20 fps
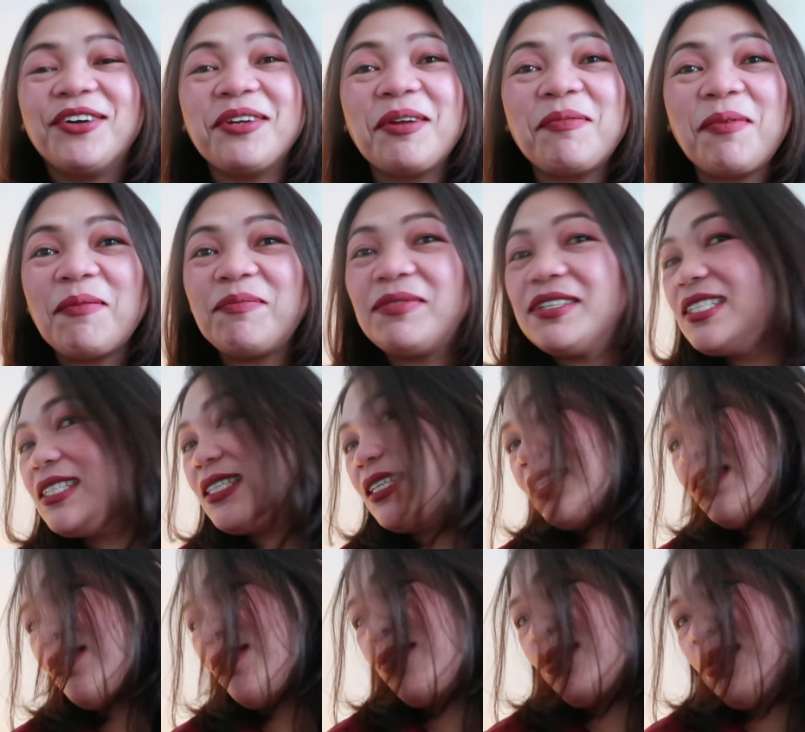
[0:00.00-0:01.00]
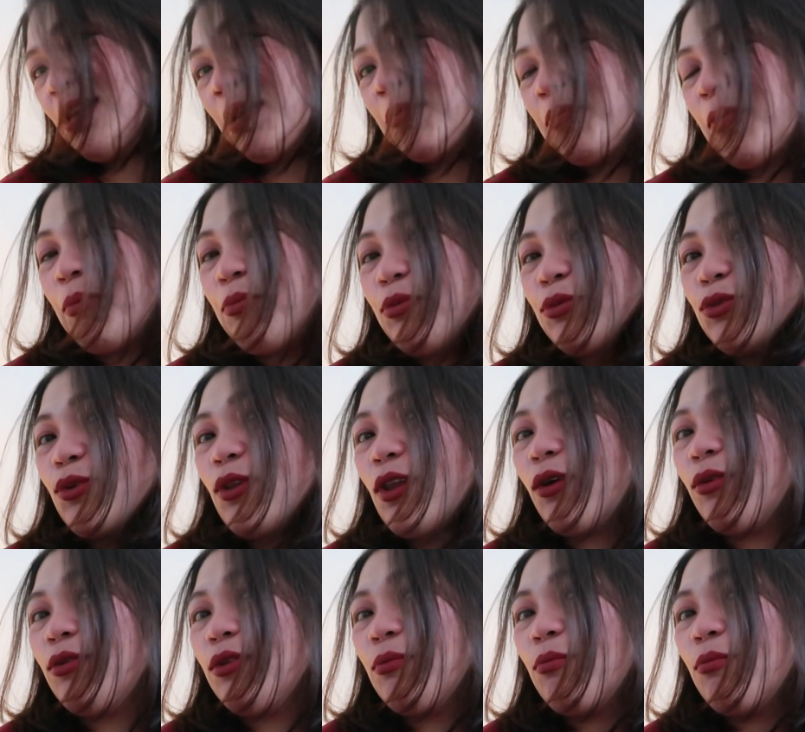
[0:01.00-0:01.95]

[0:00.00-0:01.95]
kung napapansin nyo, nagpaputol ako